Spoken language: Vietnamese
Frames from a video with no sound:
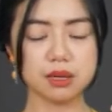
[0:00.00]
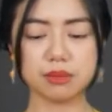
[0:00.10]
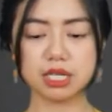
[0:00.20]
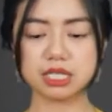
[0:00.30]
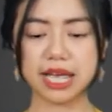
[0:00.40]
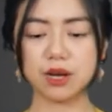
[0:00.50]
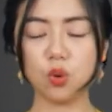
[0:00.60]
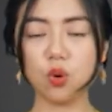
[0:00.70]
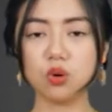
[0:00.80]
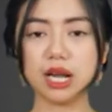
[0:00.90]
Mình sẽ
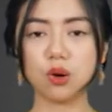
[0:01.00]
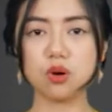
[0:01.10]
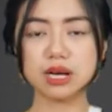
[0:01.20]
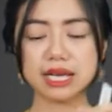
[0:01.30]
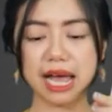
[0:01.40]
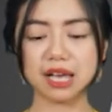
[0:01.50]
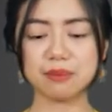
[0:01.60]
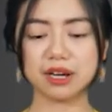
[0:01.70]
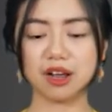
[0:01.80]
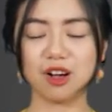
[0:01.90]
uống là uống cái cái
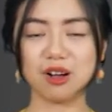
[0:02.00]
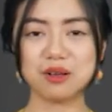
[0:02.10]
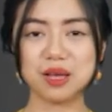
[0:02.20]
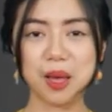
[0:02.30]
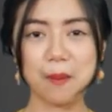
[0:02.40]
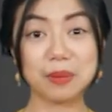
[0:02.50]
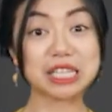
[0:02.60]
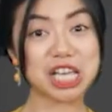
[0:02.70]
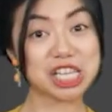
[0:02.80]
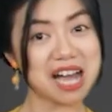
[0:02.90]
mà nó mắc
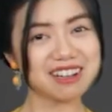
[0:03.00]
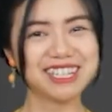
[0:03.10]
tiền nhất